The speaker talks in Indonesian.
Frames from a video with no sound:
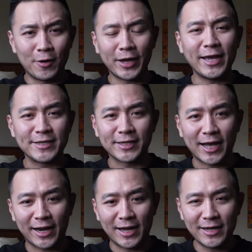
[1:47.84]
Oke, okay,
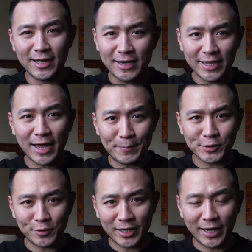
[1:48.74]
sekarang di
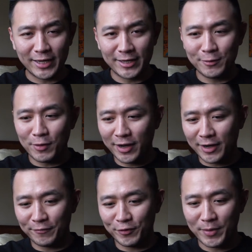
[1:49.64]
episode kali ini gue akan
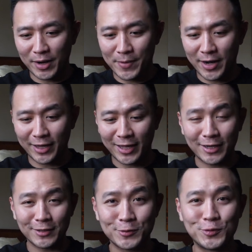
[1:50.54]
review barang-barang
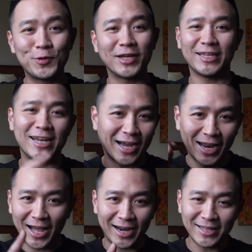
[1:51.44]
yang juga tidak
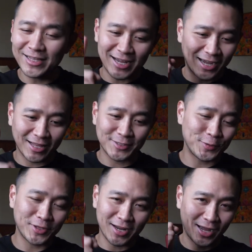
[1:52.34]
kalah aneh, tidak kalah
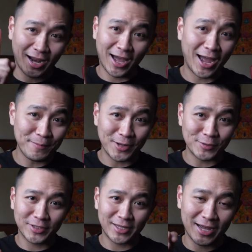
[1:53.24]
seru, tidak kalah hype, dan
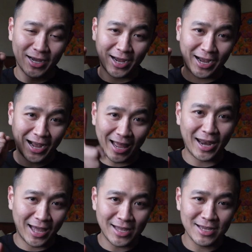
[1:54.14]
juga tidak
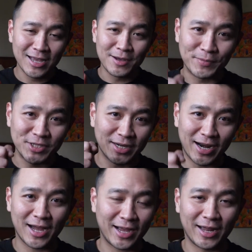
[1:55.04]
kalah
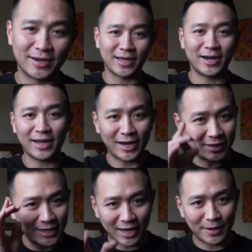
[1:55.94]
mencenangkan. Karena
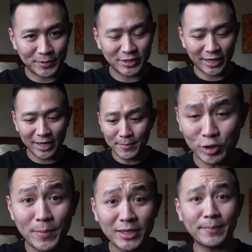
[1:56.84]
kalian tidak akan percaya
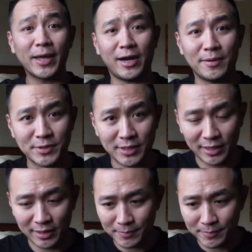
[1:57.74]
batu bata merah misalnya.